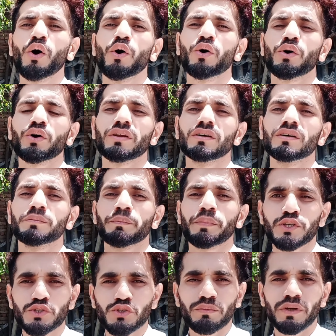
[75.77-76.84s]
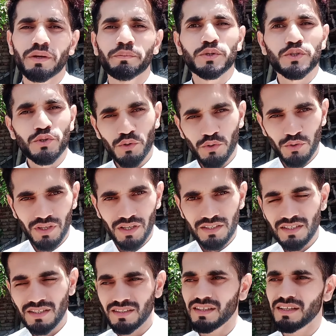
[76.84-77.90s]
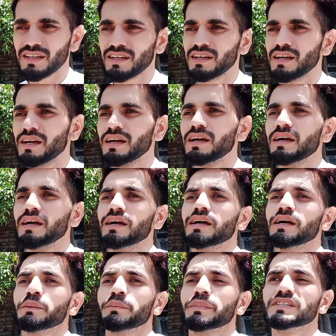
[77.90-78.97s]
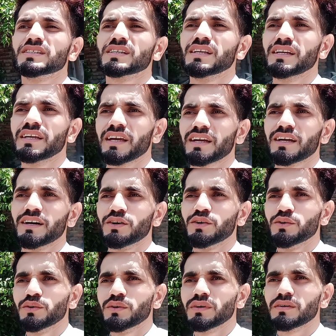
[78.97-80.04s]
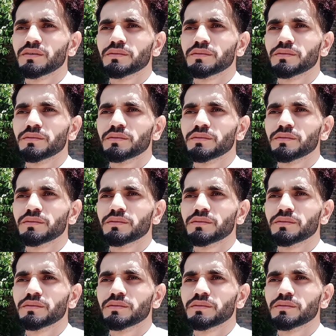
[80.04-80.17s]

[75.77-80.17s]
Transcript: और पश्तो में पिशोंगड़ों कहा जाता है बेसिकली ये गांव